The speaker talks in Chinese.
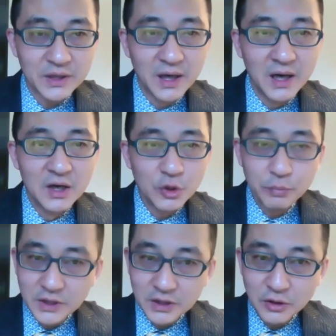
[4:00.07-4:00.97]
品呢，都
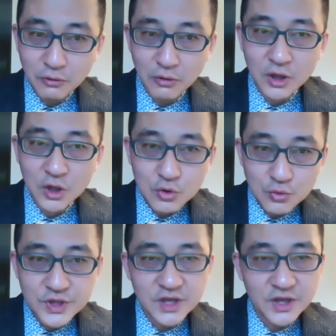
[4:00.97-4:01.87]
不能透过
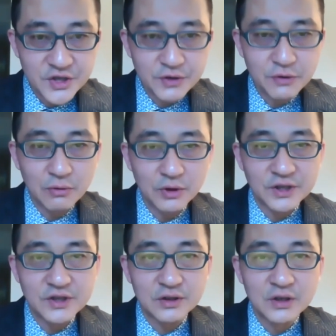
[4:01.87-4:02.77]
注射、食用或
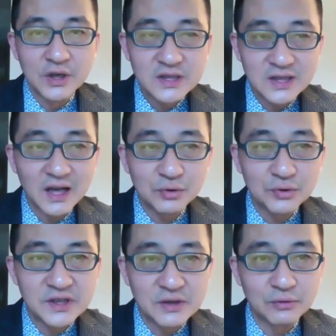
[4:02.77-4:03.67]
者是其他途
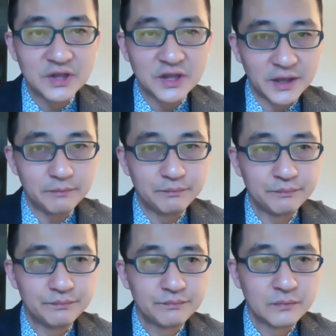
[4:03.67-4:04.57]
径进入体内。
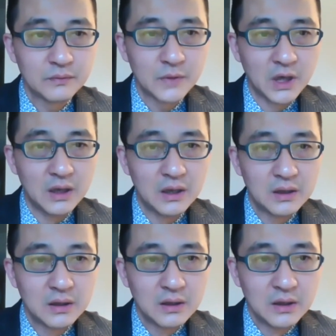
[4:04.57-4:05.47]
啊，
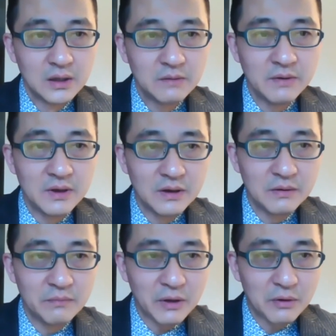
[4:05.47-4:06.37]
那
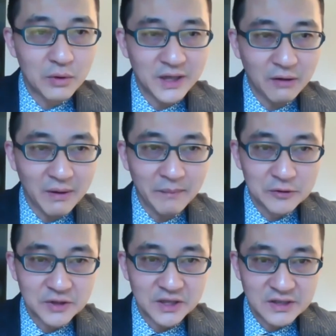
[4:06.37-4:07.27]
么美国国家环保
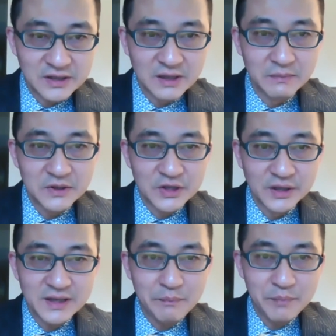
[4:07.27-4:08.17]
局也提醒人们，只
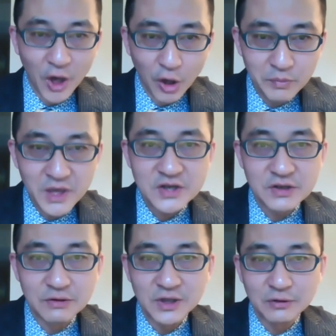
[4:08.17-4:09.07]
能在表面
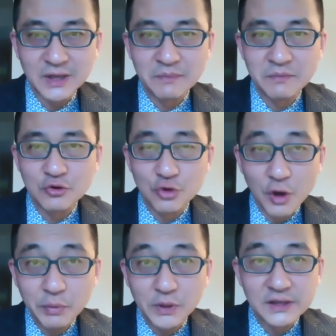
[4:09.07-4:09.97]
使用消毒产品，
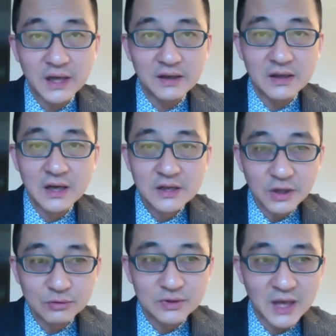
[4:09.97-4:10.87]
绝不能将
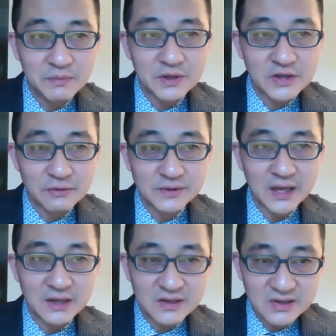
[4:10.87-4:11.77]
消毒产品使用
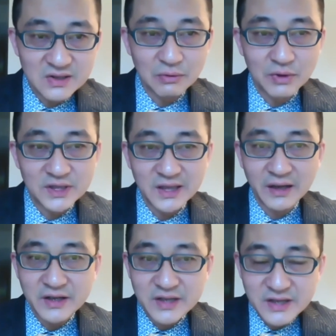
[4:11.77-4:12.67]
在你自己或者其
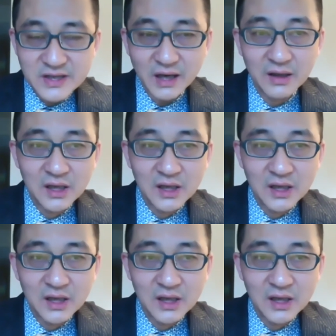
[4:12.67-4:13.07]
他人身上，